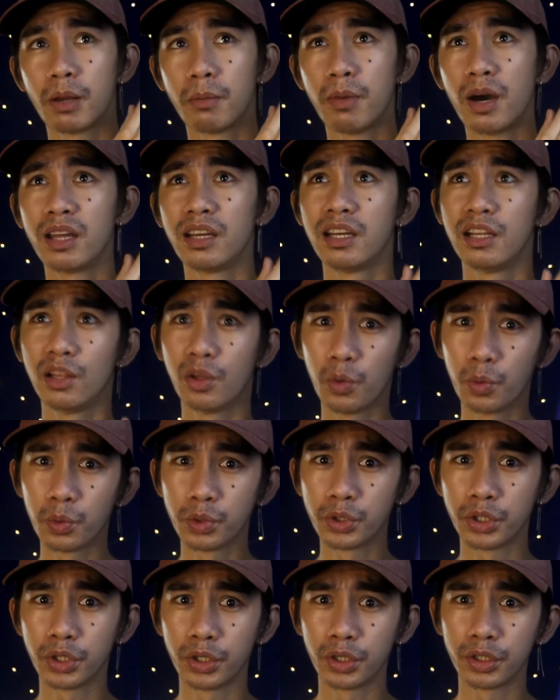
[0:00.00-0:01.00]
body
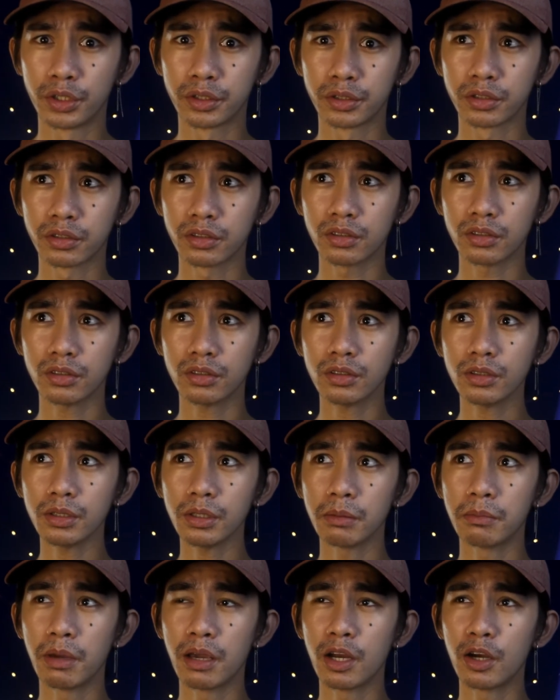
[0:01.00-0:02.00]
lotion.
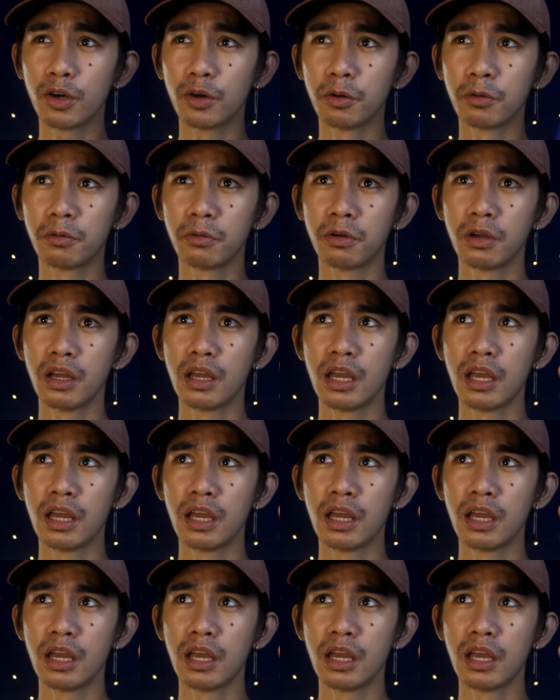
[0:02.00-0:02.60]
Mayroong